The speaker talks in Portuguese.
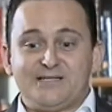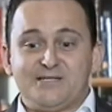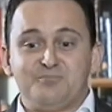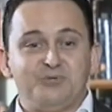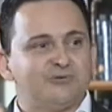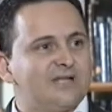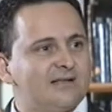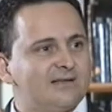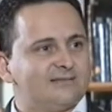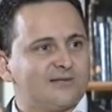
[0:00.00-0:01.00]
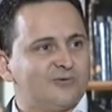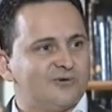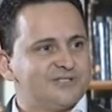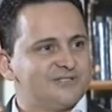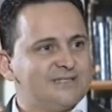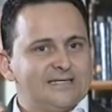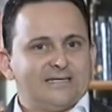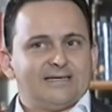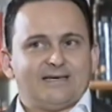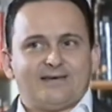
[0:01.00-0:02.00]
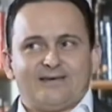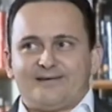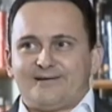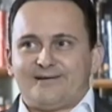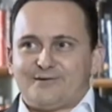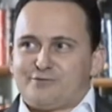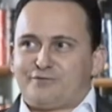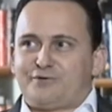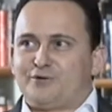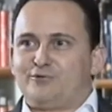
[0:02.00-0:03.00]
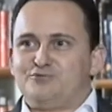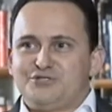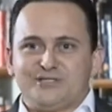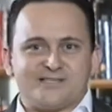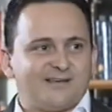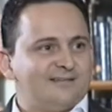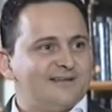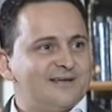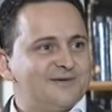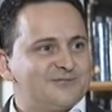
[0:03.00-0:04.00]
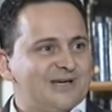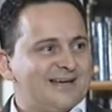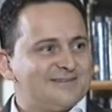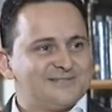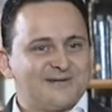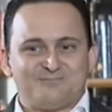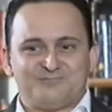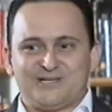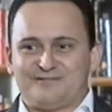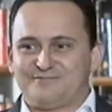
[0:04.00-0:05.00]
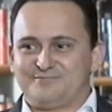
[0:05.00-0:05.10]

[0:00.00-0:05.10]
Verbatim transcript: inimigo da letra hoje é, eu fico um dia sem ler eu já já, já